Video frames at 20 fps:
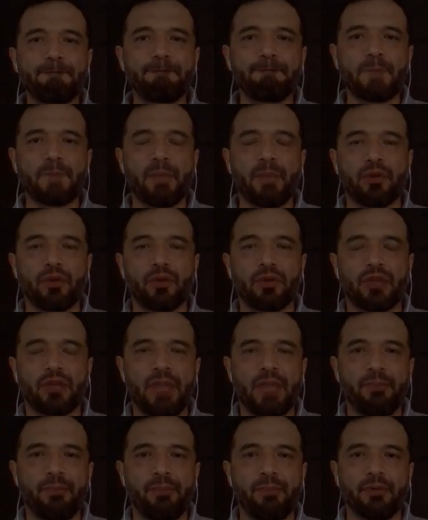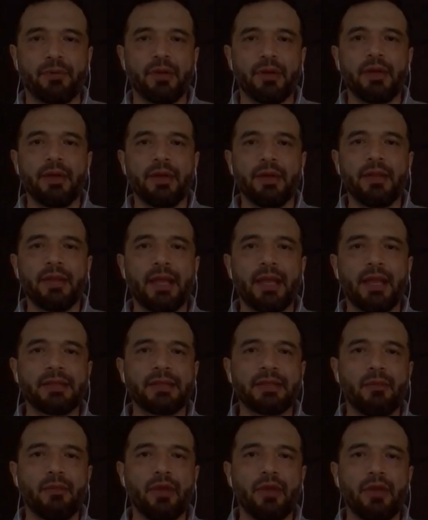prototipo de este
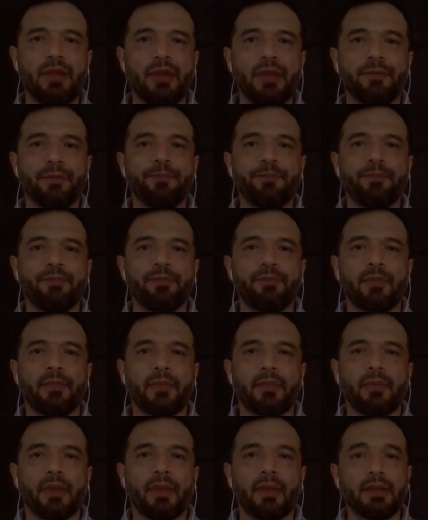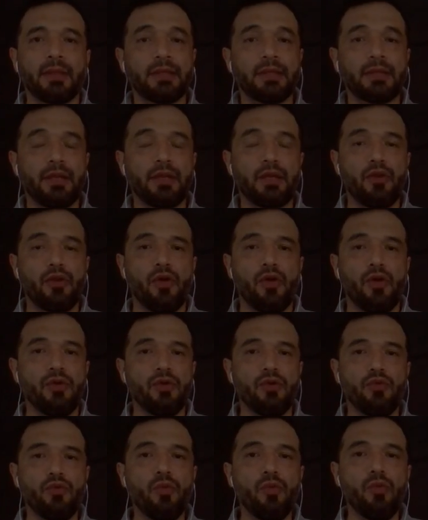modelo. Es decir, no,
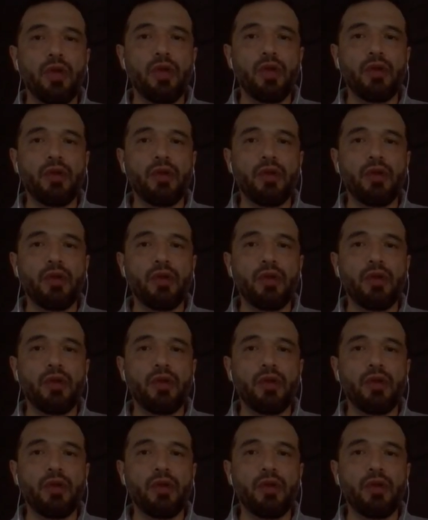un modelo que